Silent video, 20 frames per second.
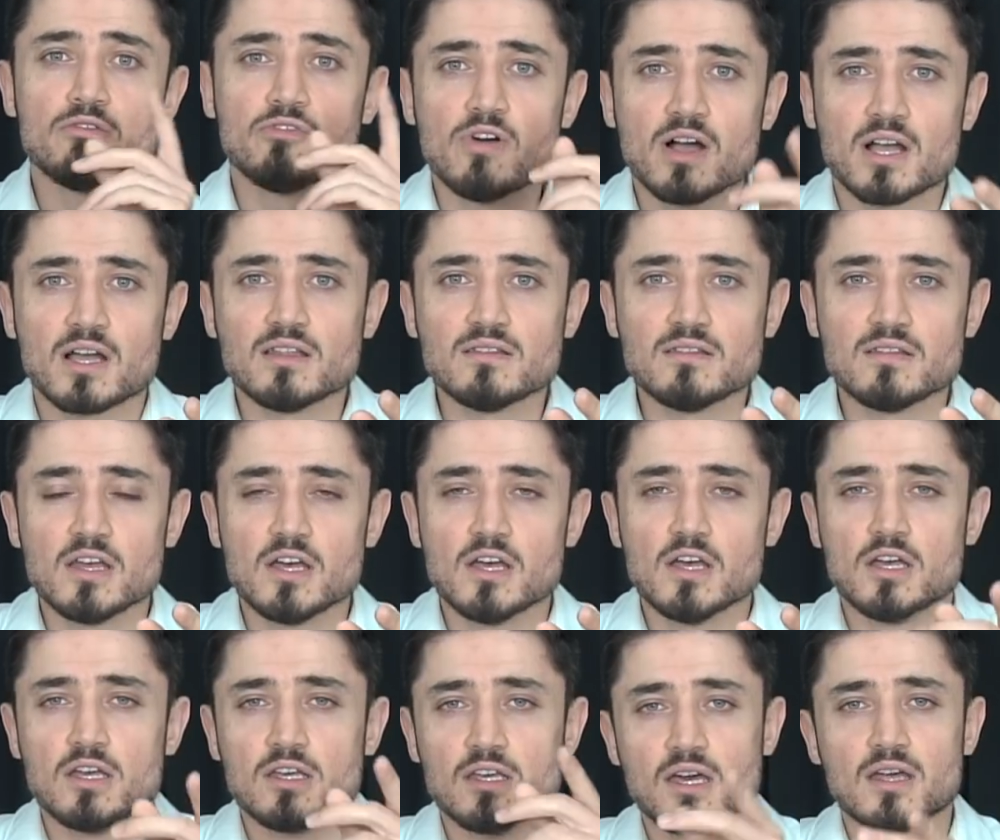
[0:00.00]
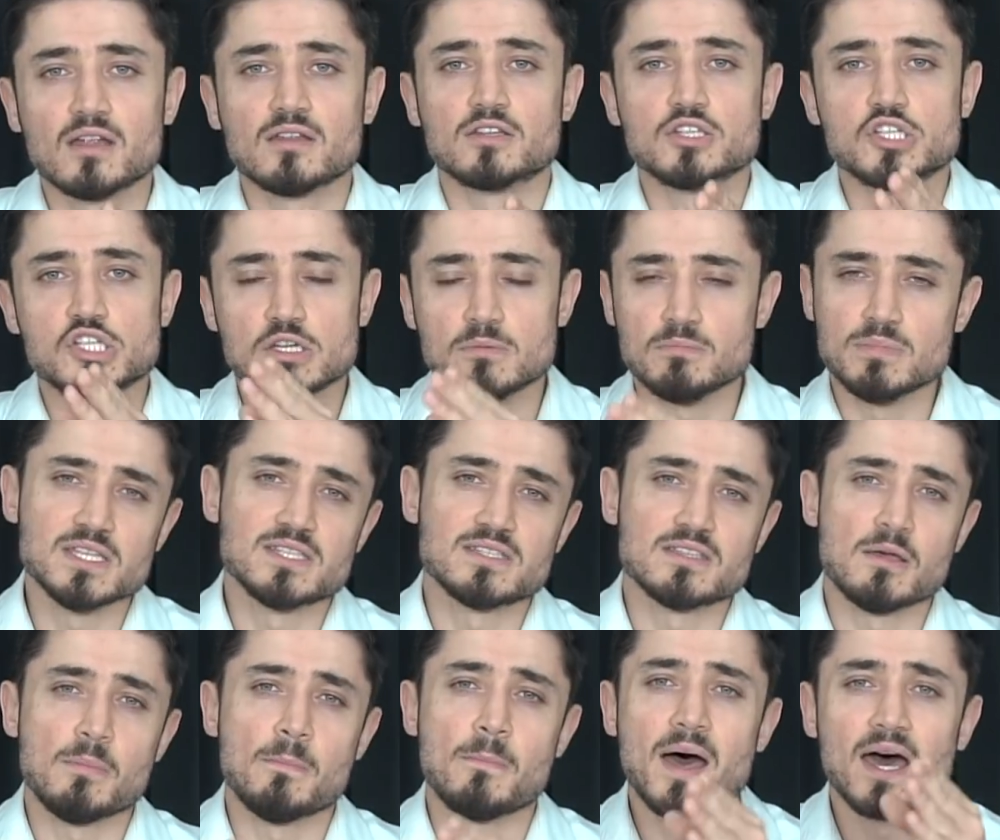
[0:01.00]
Fakat yaratıcıyı
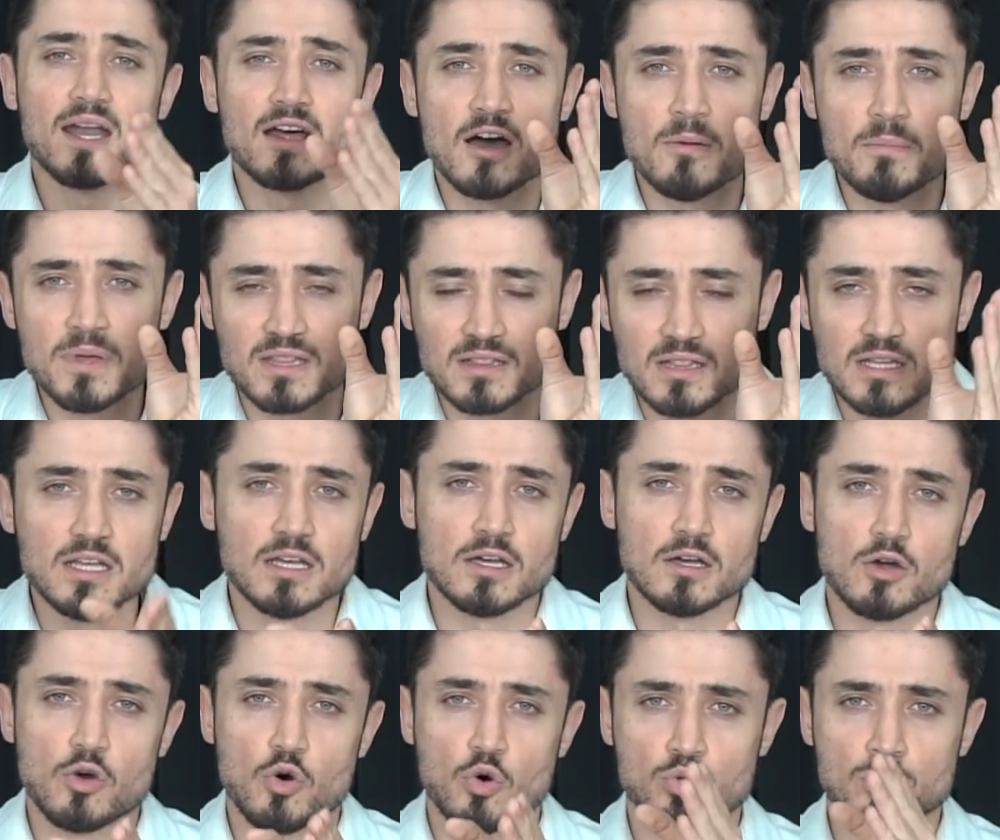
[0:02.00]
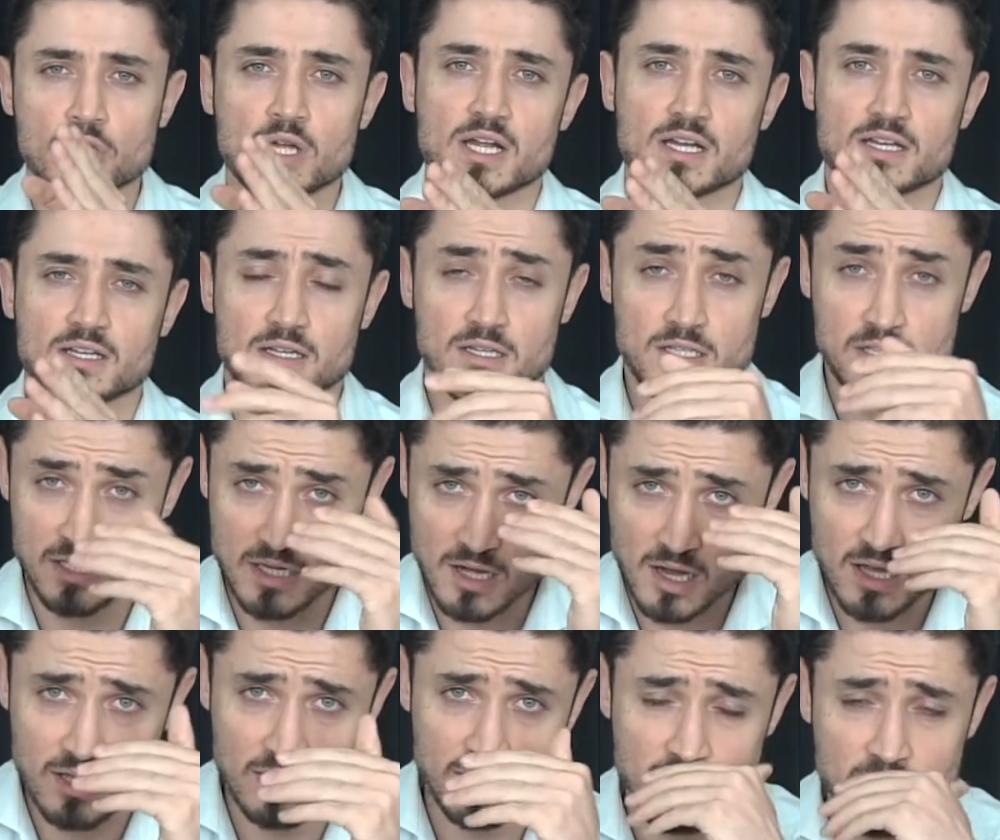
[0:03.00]
biz merhametli olarak yine
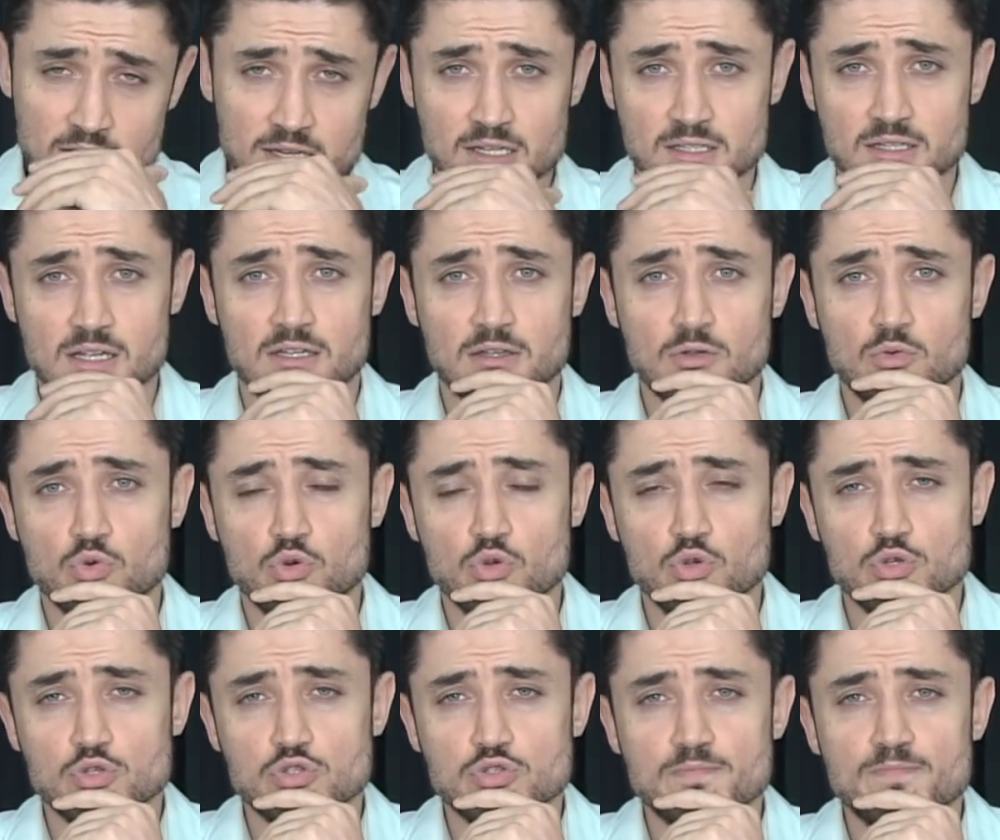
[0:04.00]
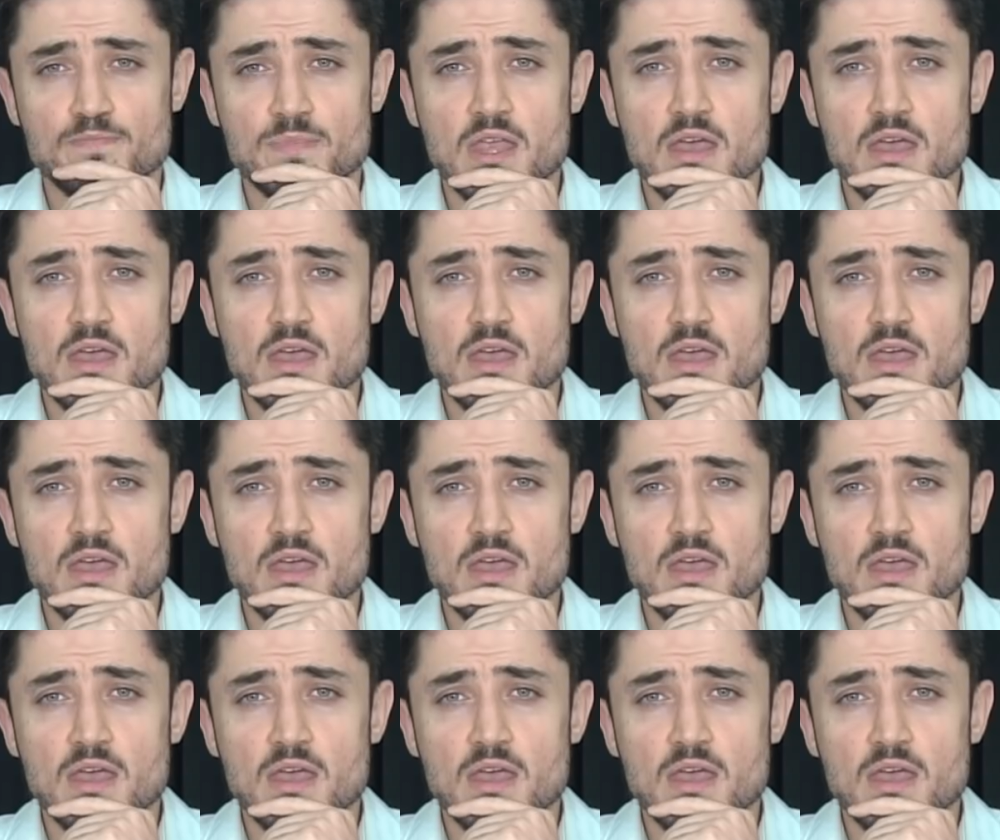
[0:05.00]
aynı kaynaklardan okuyoruz.